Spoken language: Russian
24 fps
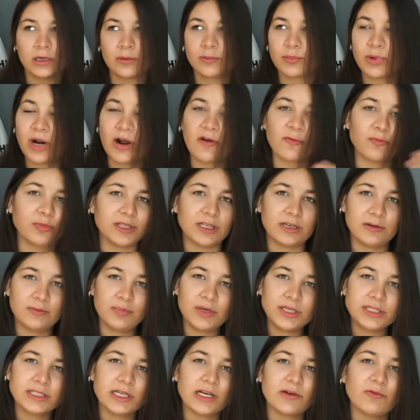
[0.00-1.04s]
прав
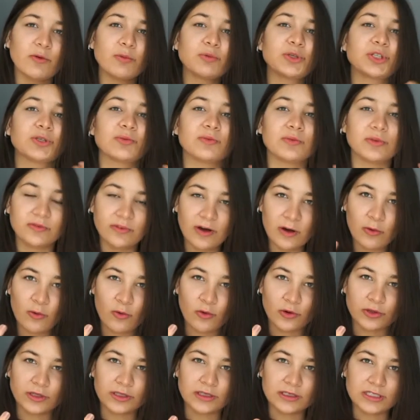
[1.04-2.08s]
потребителей, в общем, два
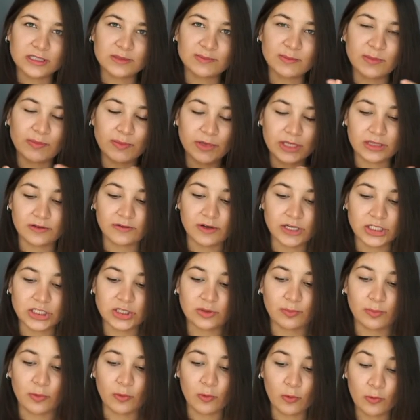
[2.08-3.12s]
года с момента
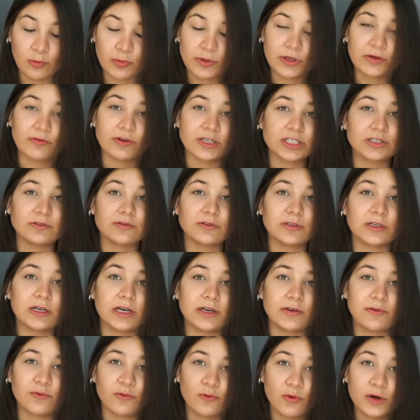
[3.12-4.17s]
вашей покупки вашего
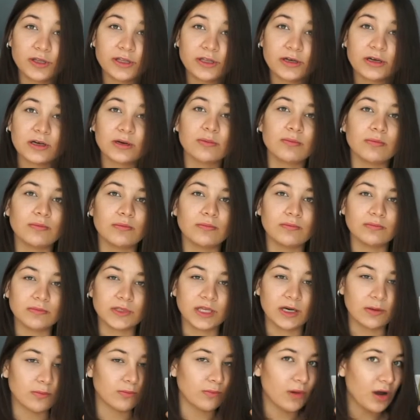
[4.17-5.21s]
айфона,
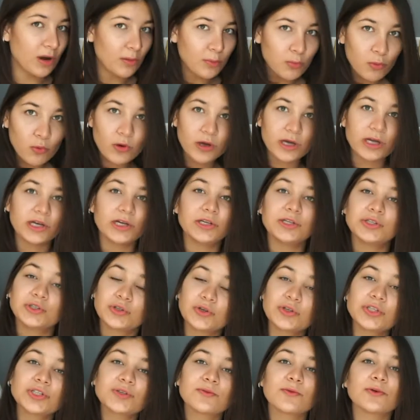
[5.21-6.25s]
там, MacBook или
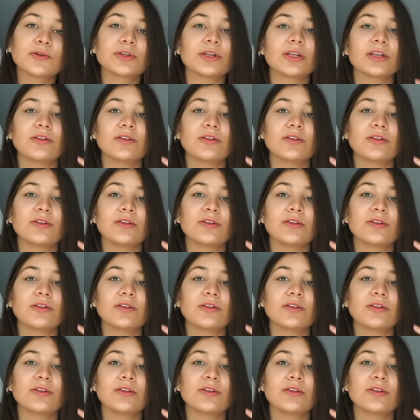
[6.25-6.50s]
еще чего-то,